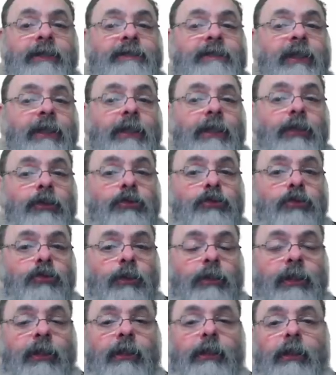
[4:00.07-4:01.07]
ser isso
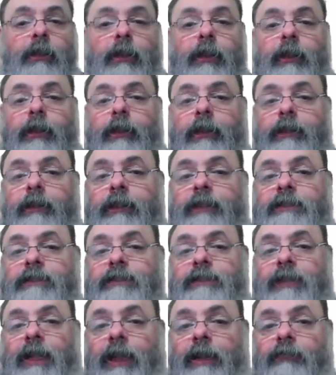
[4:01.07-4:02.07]
que, é, é, que
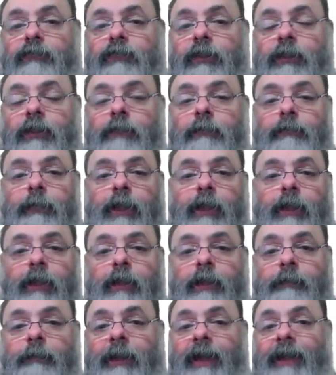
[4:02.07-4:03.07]
estava em, é,
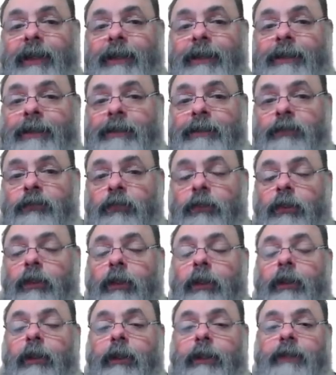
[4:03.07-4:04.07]
embarreirando
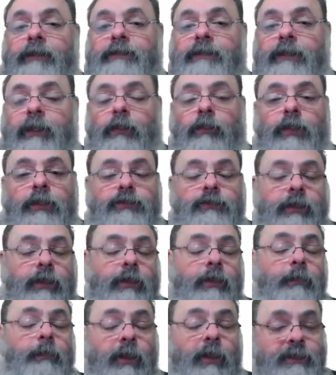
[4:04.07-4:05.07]
esse negócio
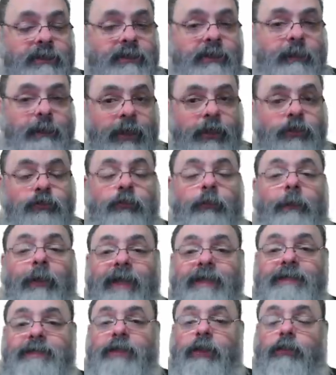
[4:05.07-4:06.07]
aí. E pode ser mesmo,
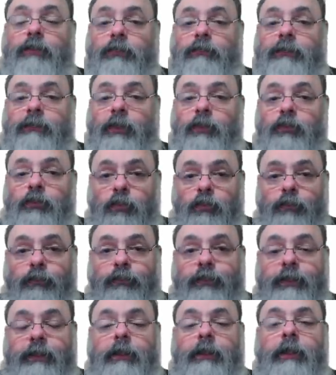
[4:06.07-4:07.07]
mas eu não tenho
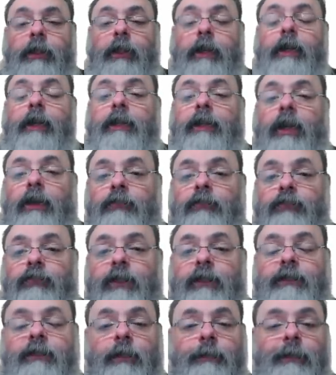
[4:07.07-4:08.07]
dúvida que
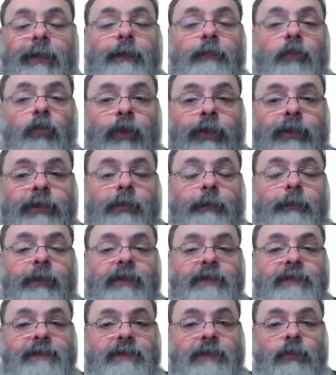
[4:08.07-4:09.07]
havia também muita
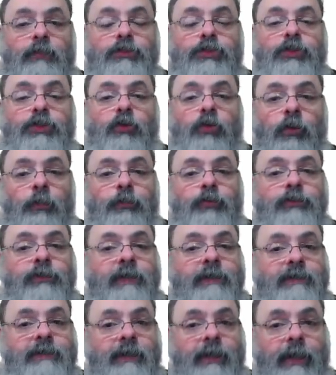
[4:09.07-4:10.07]
pressão de grupos da
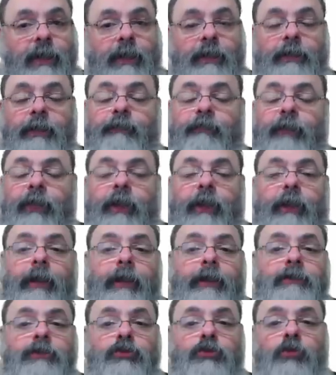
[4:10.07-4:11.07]
esquerda.
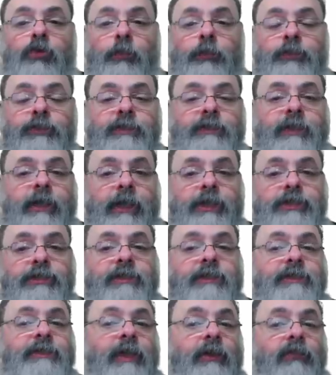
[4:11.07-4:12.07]
Esses grupos
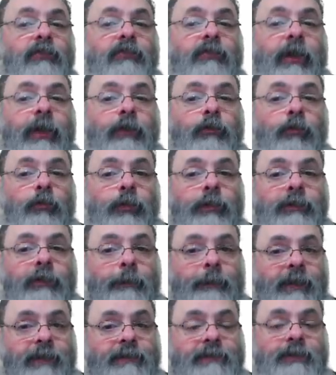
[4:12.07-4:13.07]
esquerdistas têm feito muita
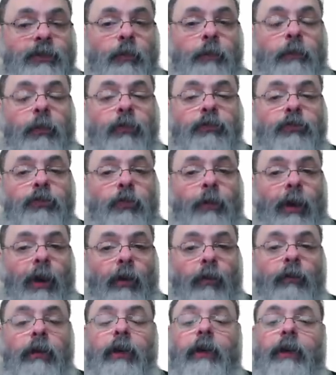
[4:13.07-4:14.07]
pressão
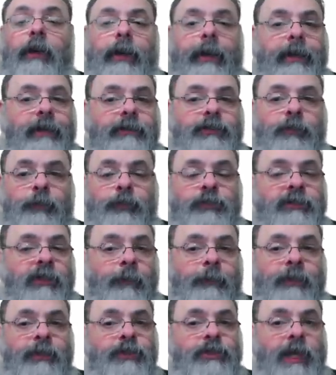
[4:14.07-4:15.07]
pontual, é, tipo
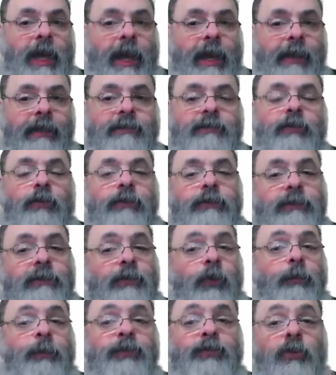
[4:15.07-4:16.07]
Sleeping Giants e coisa e
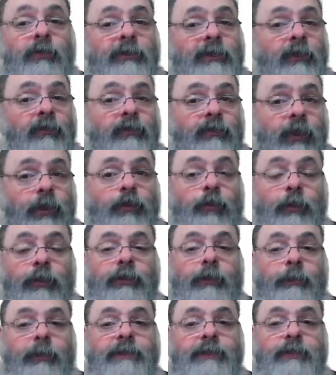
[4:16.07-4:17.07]
tal, o pessoal tem feito
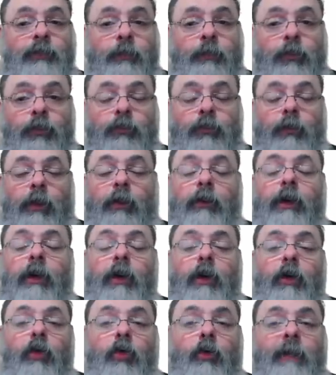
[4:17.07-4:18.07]
muita pressão pontual.
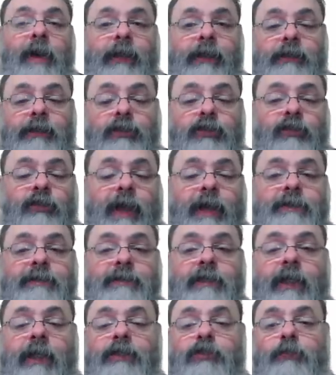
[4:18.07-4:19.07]
Como é que eles
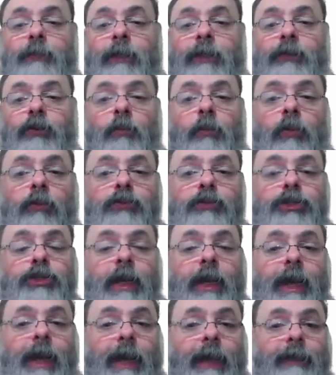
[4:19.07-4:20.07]
fazem? Eles mandam um monte de
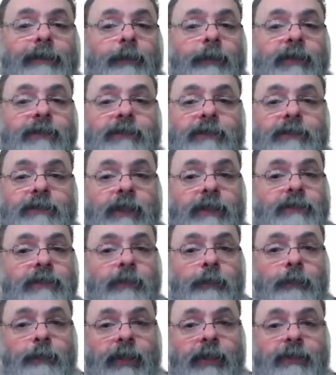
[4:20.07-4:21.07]
carta para essas grandes
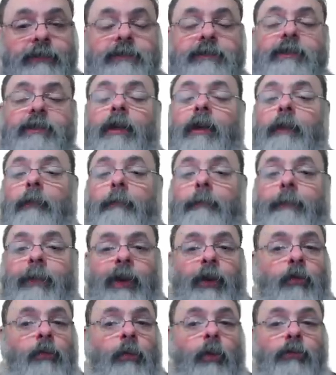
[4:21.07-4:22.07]
empresas,
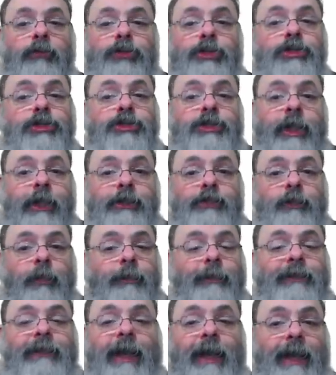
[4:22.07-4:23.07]
pegam um monte de gente para
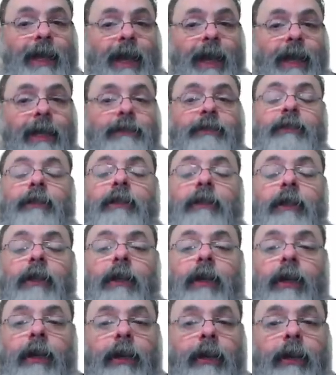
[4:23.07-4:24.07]
mandar carta
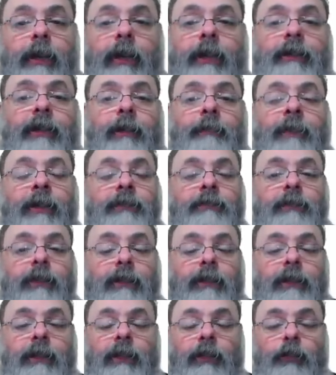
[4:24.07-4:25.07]
é, reclamando
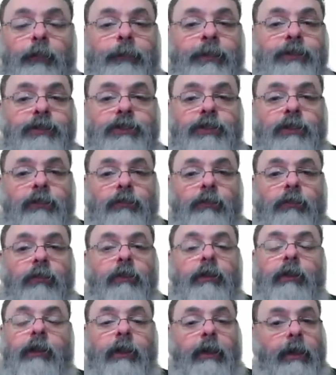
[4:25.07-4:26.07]
daquilo,
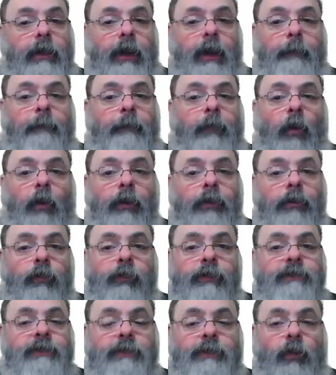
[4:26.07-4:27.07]
pedindo é, apoio,
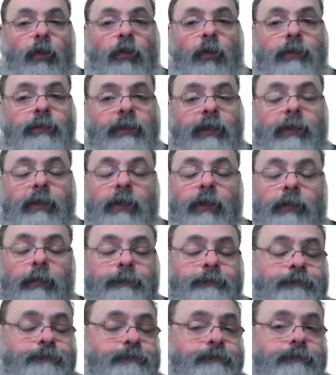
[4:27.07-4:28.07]
coisa e tal, contra aquilo.
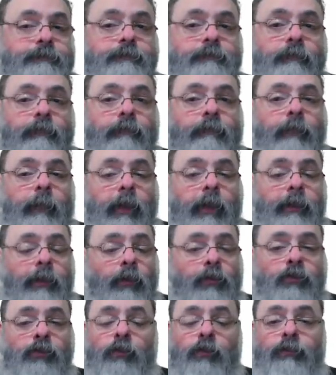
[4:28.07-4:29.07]
E eu
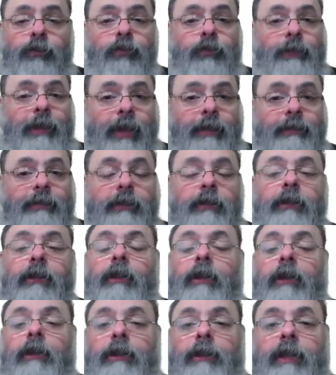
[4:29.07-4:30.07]
não duvido nada
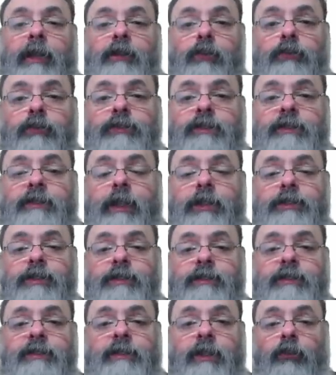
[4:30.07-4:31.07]
que os
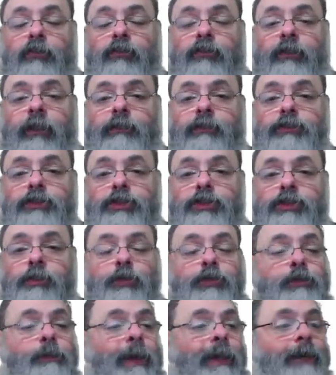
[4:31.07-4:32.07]
esquerdistas tenham feito esse
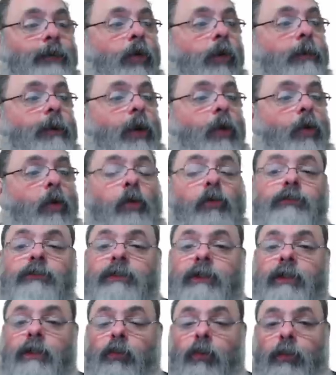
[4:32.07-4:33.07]
tipo de manobra
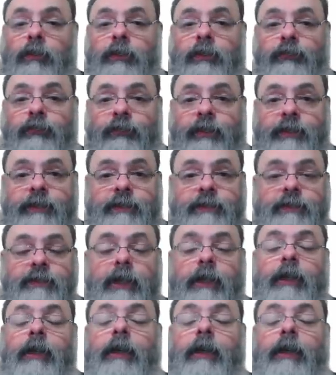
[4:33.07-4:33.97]
contra o OnlyFans.